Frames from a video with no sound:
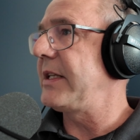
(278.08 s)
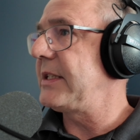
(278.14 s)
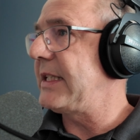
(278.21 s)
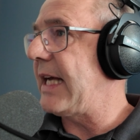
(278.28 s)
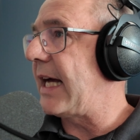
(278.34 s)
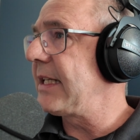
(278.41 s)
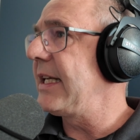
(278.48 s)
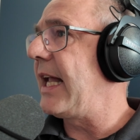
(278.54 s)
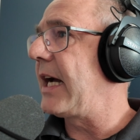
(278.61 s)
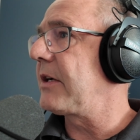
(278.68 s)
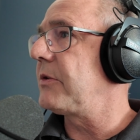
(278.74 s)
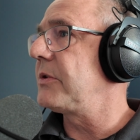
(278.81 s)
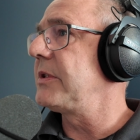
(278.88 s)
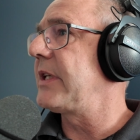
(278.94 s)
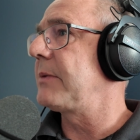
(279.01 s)
die
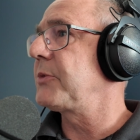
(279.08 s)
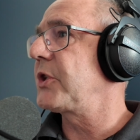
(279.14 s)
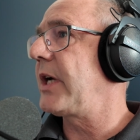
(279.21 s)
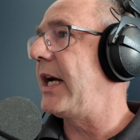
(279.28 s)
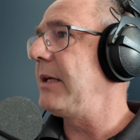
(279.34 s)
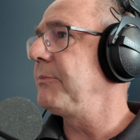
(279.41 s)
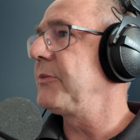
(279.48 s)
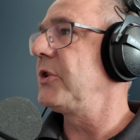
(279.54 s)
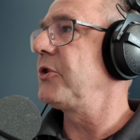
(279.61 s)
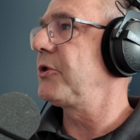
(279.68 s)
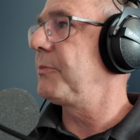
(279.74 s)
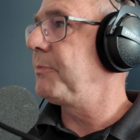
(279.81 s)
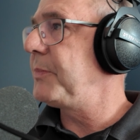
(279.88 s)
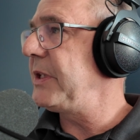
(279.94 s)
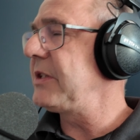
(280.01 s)
Anlage unterm
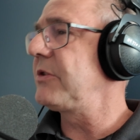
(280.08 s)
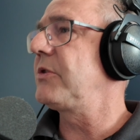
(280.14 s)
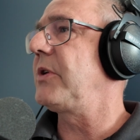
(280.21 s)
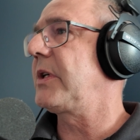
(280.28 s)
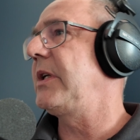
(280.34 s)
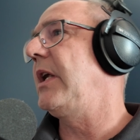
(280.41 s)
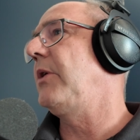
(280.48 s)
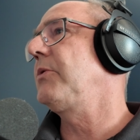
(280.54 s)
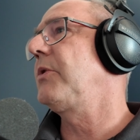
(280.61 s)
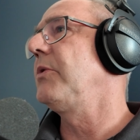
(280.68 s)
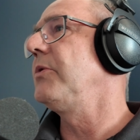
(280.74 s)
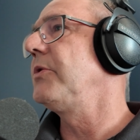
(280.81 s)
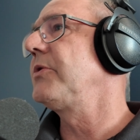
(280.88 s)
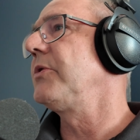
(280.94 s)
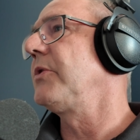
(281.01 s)
Schreibtisch bis zur
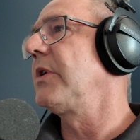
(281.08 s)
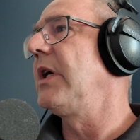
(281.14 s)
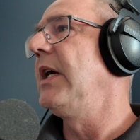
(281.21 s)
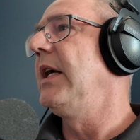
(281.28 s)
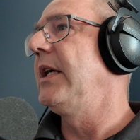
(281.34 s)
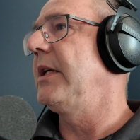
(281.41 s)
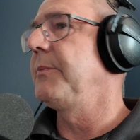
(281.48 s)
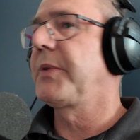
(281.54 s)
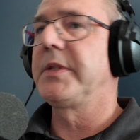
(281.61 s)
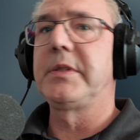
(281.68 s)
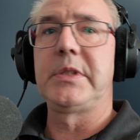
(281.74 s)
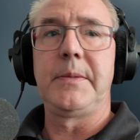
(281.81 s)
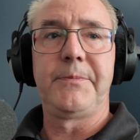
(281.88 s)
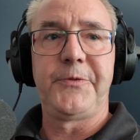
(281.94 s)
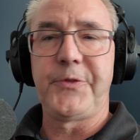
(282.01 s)
Cloud-Lösung, im
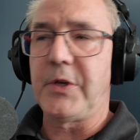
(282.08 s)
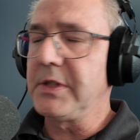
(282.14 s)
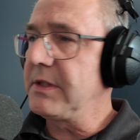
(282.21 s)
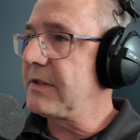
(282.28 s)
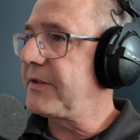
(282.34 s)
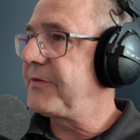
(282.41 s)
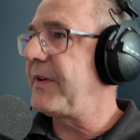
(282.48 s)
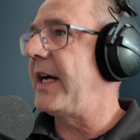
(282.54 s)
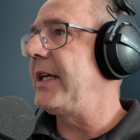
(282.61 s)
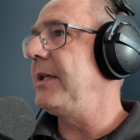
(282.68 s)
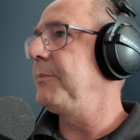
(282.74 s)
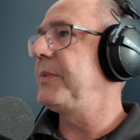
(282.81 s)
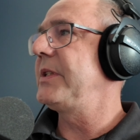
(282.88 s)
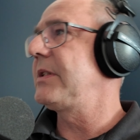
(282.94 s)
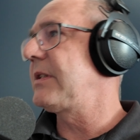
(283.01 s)
Prinzip von
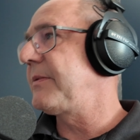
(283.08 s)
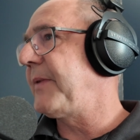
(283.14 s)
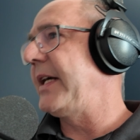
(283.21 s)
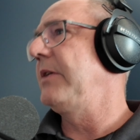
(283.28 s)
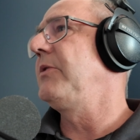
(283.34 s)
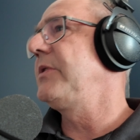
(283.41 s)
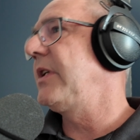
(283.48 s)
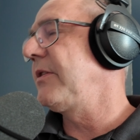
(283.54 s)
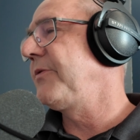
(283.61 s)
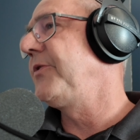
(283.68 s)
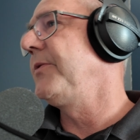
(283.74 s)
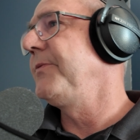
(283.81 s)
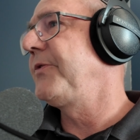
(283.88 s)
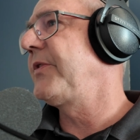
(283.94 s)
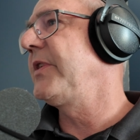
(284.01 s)
zwei bis
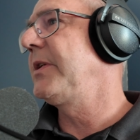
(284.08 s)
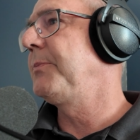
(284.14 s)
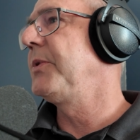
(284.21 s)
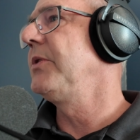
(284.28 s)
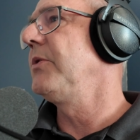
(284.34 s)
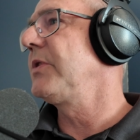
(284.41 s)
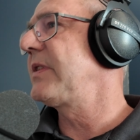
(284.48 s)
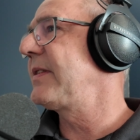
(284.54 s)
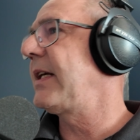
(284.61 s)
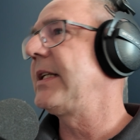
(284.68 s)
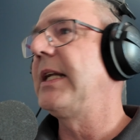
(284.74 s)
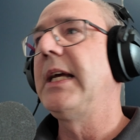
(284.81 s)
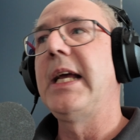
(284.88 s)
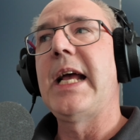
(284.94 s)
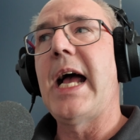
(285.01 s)
250 Benutzern,